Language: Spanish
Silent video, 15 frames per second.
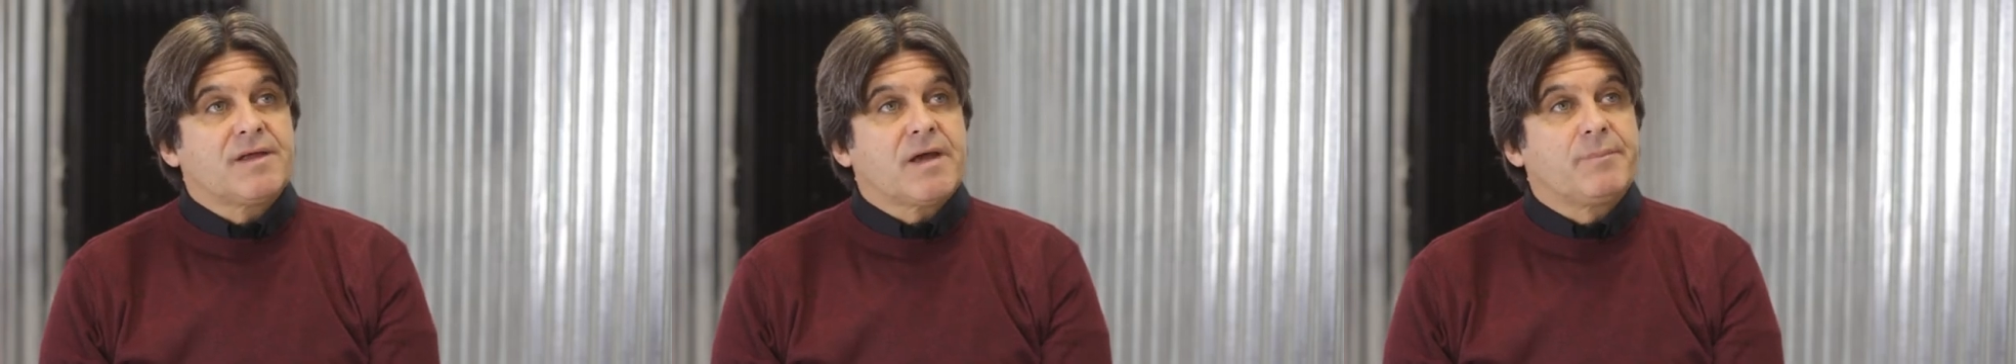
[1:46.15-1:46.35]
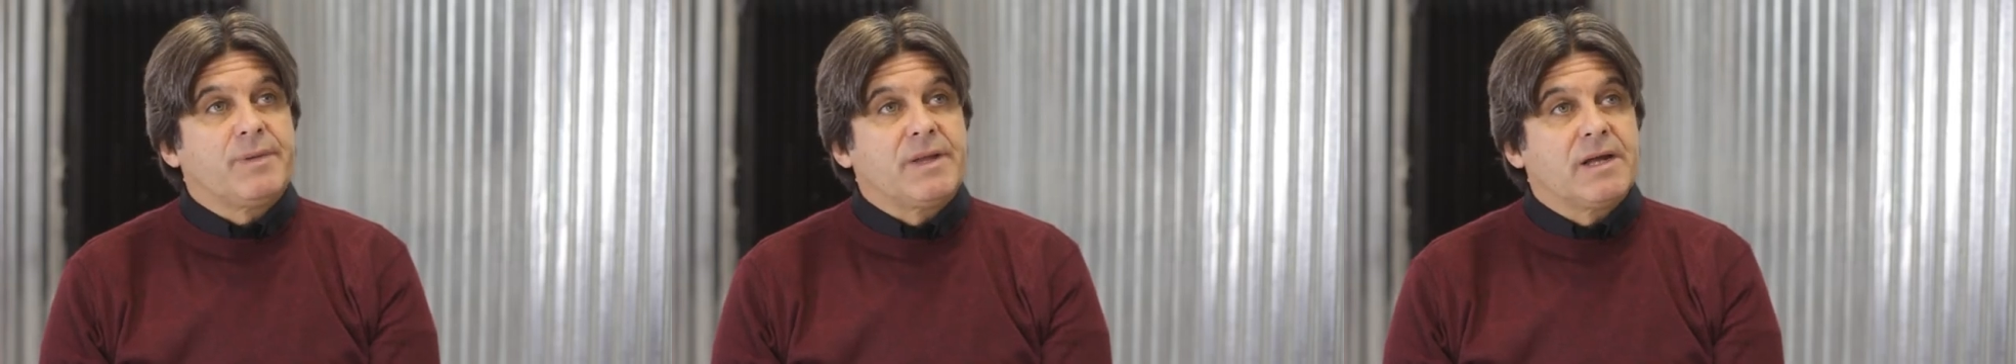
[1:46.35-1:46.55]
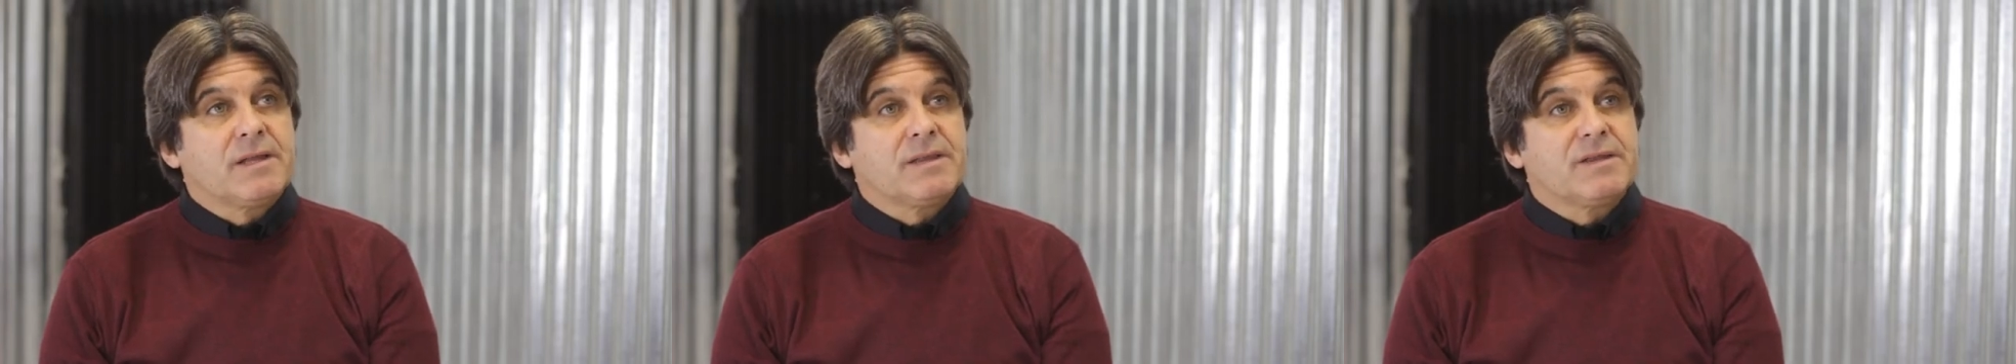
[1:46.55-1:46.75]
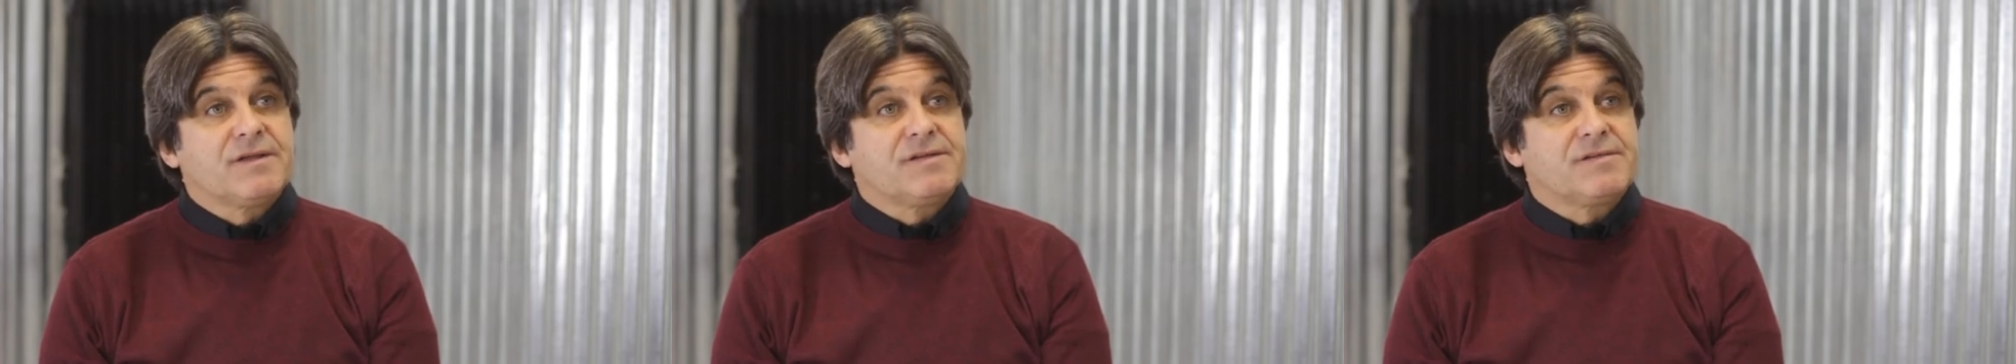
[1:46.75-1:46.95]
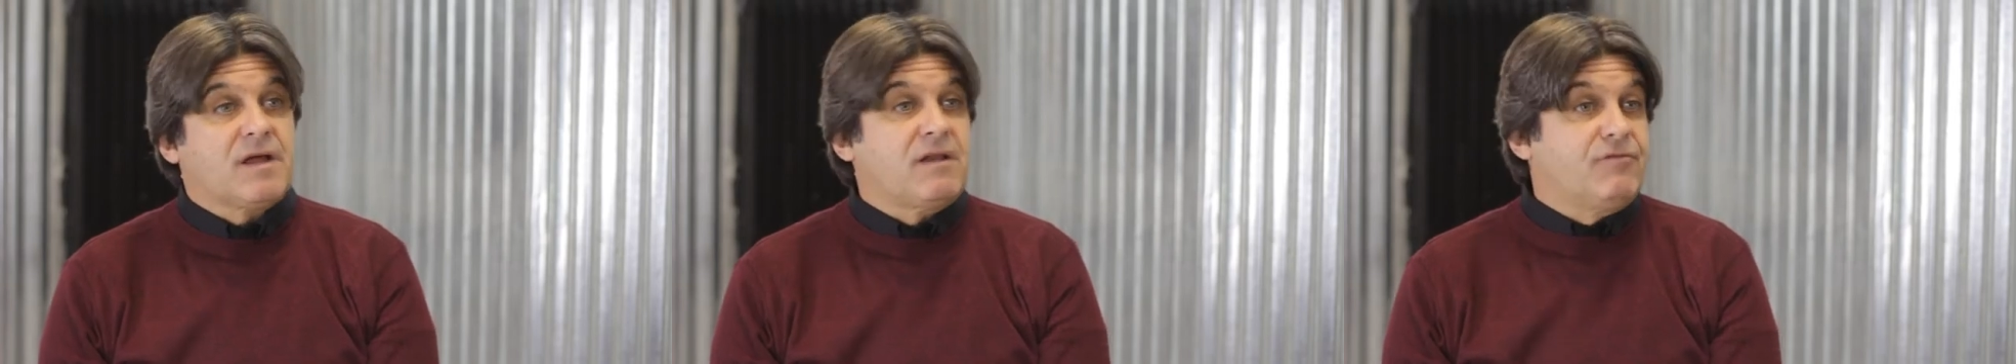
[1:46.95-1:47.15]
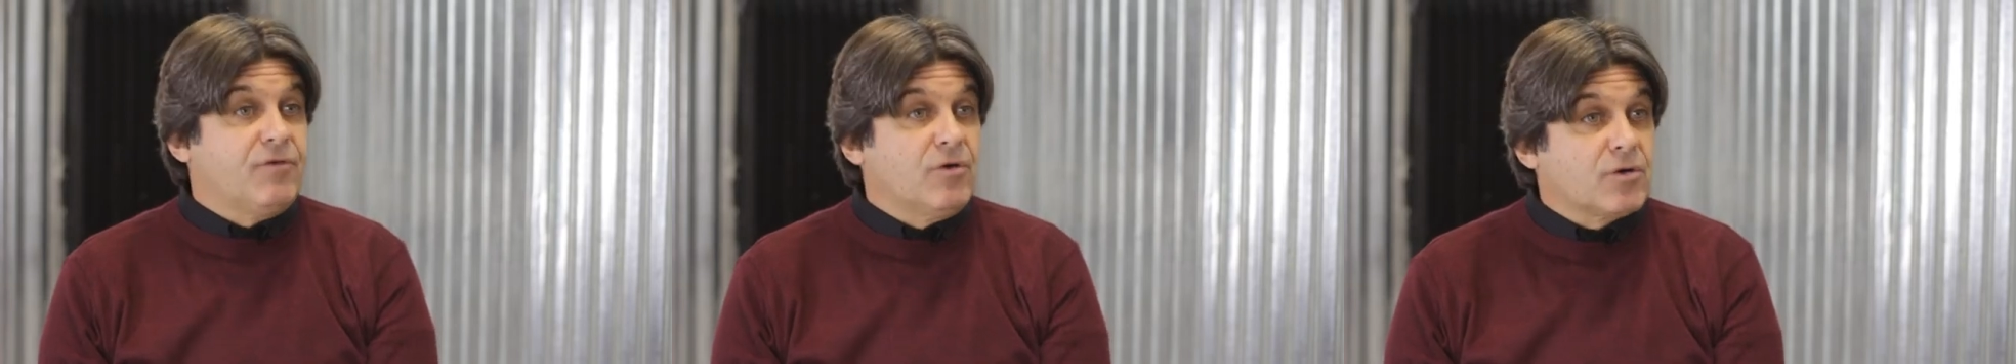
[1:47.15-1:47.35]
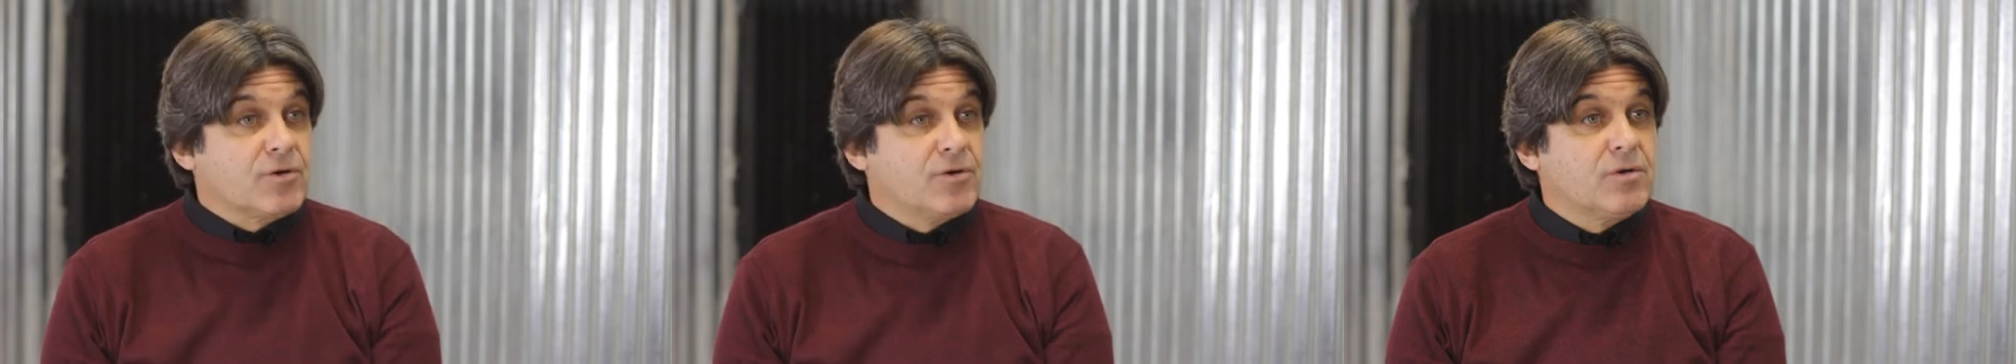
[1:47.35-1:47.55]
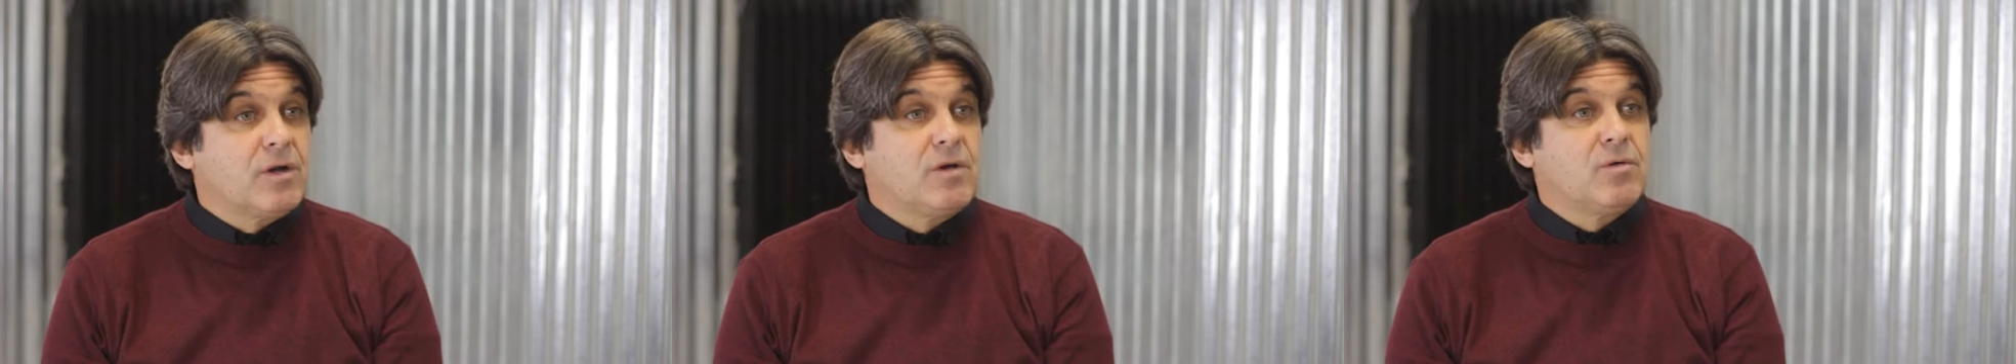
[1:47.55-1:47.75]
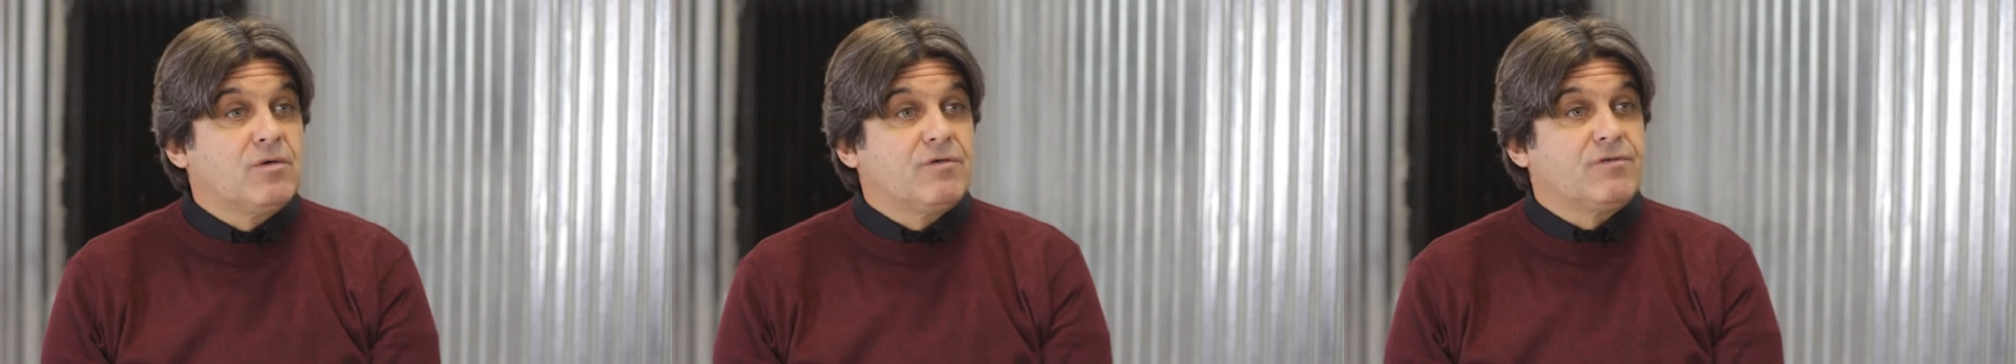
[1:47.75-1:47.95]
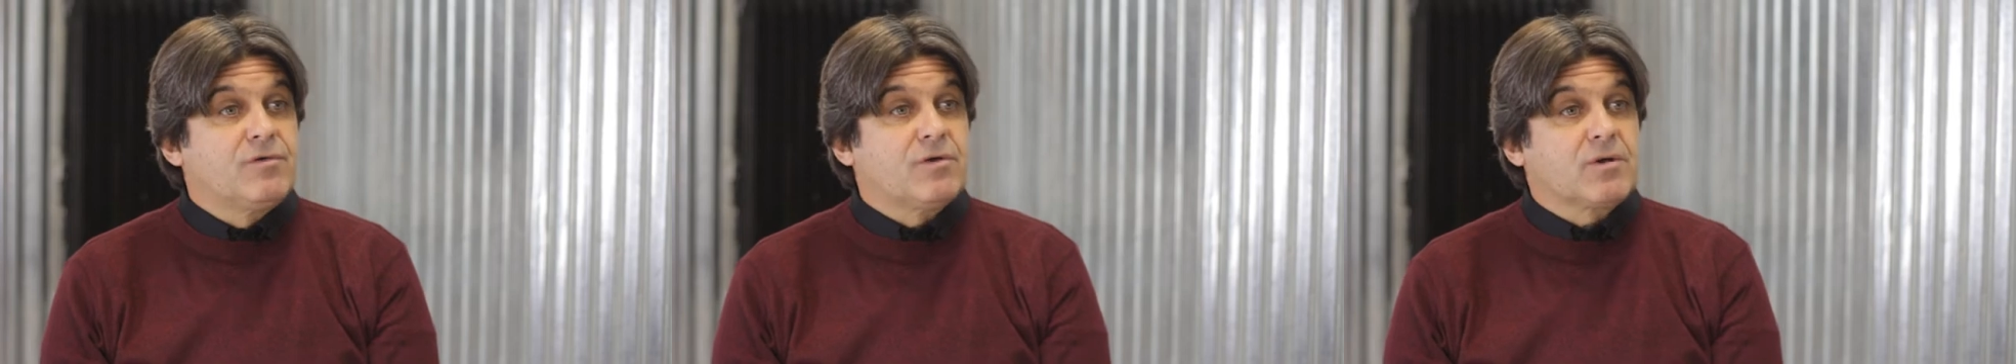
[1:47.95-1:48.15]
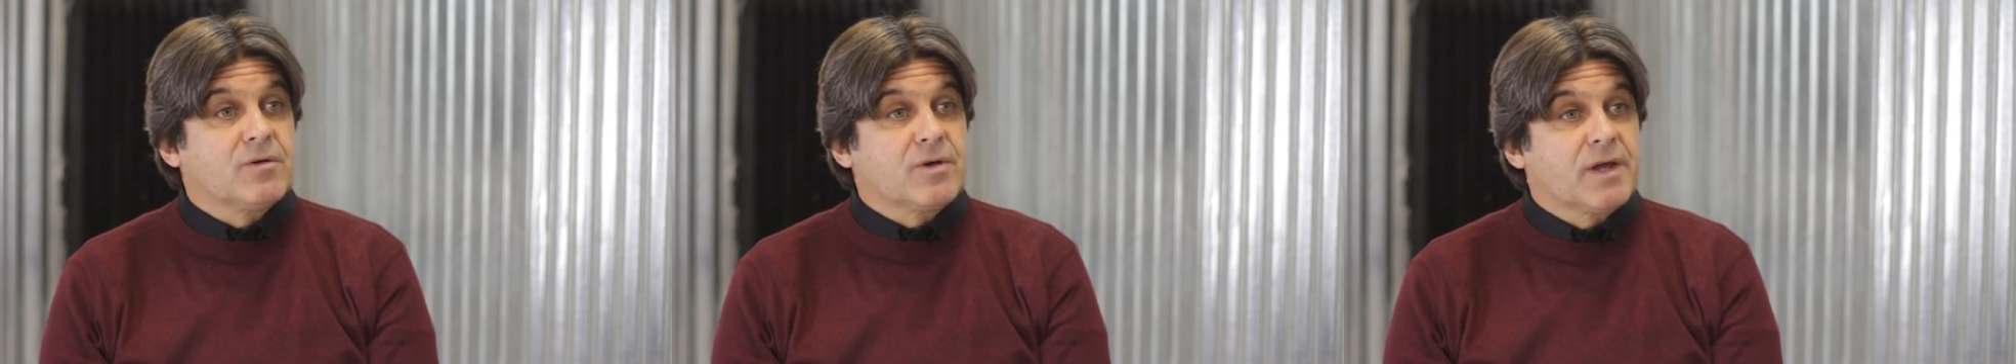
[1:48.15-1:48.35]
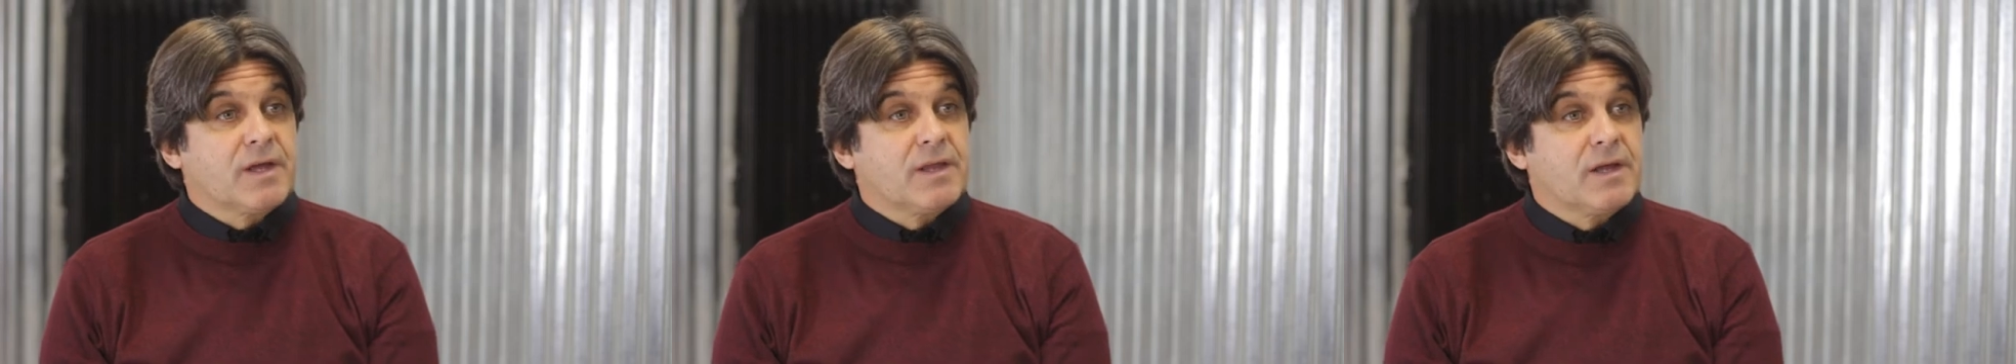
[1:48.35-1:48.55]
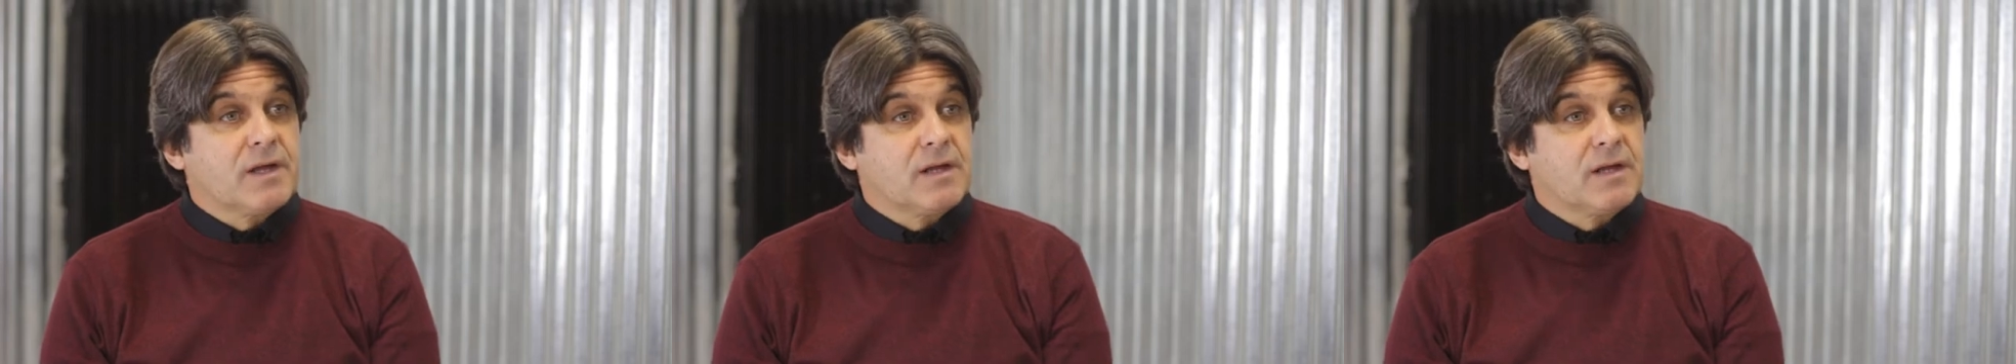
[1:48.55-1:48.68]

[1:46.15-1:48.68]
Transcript: de aspirantes al Forno, al Hugo Forno, que queda